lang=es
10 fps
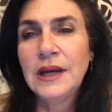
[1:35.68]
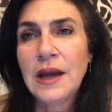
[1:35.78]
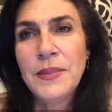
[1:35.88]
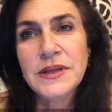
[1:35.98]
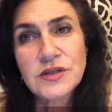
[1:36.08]
de
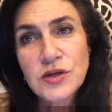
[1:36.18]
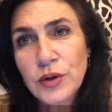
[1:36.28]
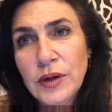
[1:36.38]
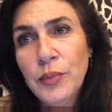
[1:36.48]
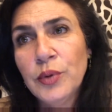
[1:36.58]
las
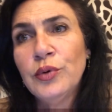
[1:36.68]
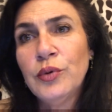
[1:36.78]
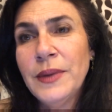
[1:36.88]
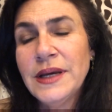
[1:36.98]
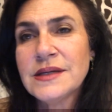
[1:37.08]
pensiones por
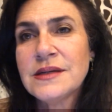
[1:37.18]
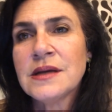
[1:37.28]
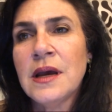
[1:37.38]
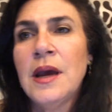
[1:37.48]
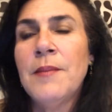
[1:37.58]
unos meses
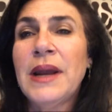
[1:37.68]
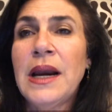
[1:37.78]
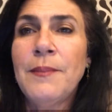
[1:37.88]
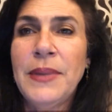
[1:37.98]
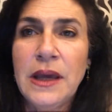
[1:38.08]
para
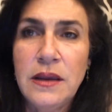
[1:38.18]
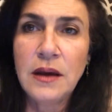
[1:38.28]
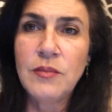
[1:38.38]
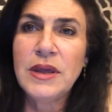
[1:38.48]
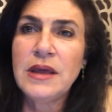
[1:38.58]
las pequeñas
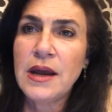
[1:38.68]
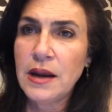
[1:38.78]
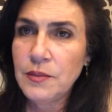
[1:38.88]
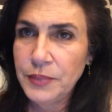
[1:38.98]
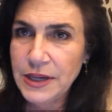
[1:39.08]
y
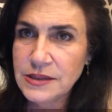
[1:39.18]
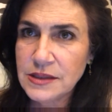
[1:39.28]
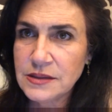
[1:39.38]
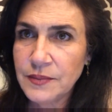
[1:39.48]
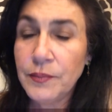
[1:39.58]
medianas
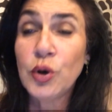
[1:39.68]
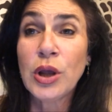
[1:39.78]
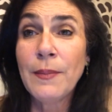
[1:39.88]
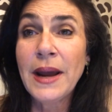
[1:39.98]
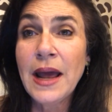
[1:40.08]
empresas. ¿Por
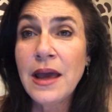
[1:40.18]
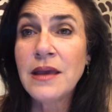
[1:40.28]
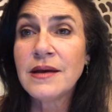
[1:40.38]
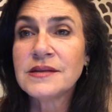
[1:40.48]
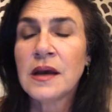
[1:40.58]
qué para
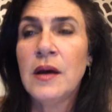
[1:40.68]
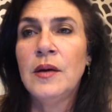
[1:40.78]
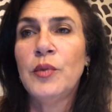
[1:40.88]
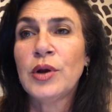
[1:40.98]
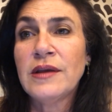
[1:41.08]
ellas?
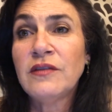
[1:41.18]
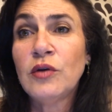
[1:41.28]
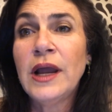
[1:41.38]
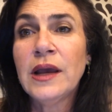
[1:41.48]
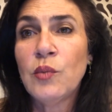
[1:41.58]
Porque esas
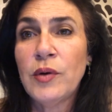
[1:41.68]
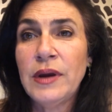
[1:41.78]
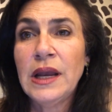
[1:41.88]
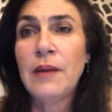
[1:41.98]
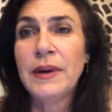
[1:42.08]
son las que
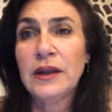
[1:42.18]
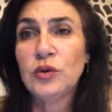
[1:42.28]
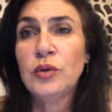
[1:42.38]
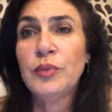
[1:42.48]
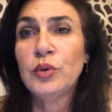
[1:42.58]
mueven el
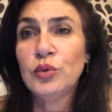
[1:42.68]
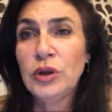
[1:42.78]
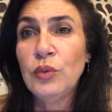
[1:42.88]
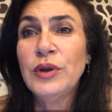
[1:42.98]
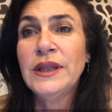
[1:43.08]
aparato de
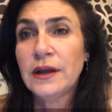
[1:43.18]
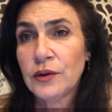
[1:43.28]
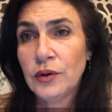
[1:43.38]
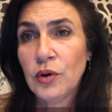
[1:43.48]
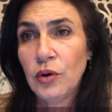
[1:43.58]
productivo
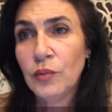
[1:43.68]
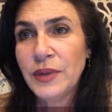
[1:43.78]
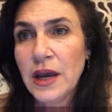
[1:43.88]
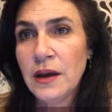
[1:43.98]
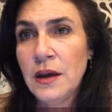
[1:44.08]
interno de
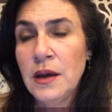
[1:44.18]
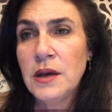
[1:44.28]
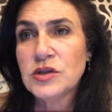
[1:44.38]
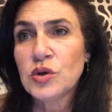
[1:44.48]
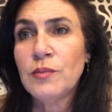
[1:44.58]
Colombia.
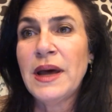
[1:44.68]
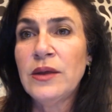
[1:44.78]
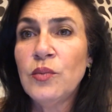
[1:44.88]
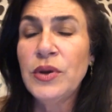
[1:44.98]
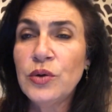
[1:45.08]
Son más
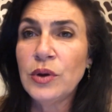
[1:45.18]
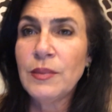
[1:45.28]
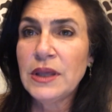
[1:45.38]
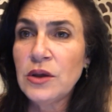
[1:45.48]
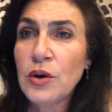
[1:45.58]
de un millón y
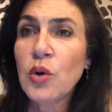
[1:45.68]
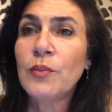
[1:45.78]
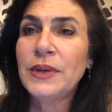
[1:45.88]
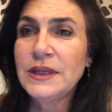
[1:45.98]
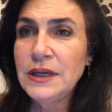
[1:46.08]
medio de
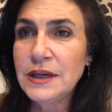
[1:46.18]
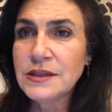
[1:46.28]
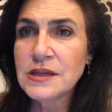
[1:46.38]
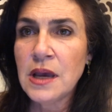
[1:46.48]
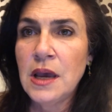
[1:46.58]

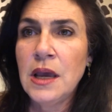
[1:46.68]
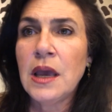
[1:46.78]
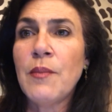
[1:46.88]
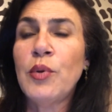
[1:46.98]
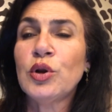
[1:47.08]
compañías
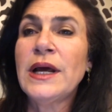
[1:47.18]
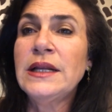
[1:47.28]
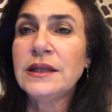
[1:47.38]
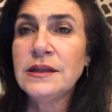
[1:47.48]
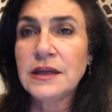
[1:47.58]
que aportan
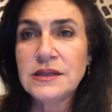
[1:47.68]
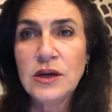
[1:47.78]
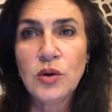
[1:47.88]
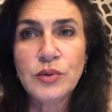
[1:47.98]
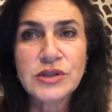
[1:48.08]
el
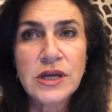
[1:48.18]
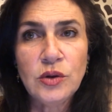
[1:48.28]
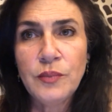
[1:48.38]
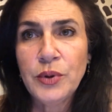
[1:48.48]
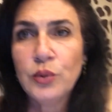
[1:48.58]

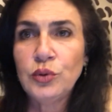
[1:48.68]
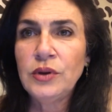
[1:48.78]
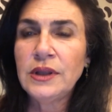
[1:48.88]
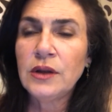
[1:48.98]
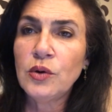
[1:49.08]
35% del Producto
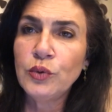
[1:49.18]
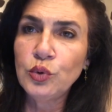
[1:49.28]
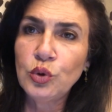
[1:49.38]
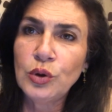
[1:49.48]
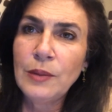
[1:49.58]
Interno
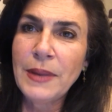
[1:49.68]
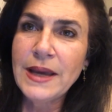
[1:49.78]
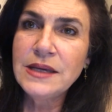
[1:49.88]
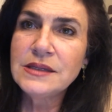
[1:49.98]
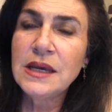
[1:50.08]
Bruto del
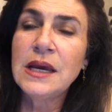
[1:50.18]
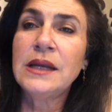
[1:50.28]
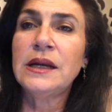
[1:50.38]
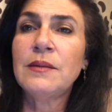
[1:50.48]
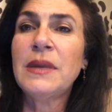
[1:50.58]
país y
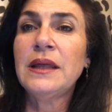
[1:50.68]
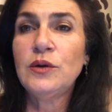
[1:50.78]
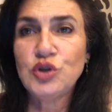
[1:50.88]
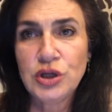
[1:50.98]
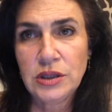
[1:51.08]
generan más
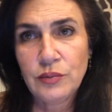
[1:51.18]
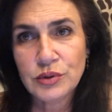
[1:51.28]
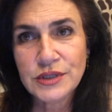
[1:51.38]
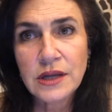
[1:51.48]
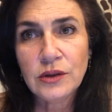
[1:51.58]
del
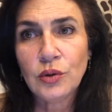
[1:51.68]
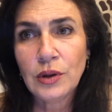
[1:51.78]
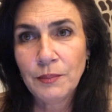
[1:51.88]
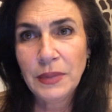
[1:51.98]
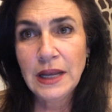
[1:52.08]
80%
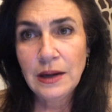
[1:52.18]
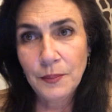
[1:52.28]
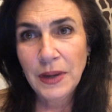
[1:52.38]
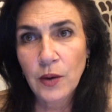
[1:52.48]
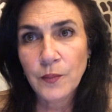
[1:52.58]
del
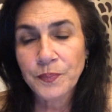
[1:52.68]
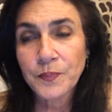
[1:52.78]
empleo.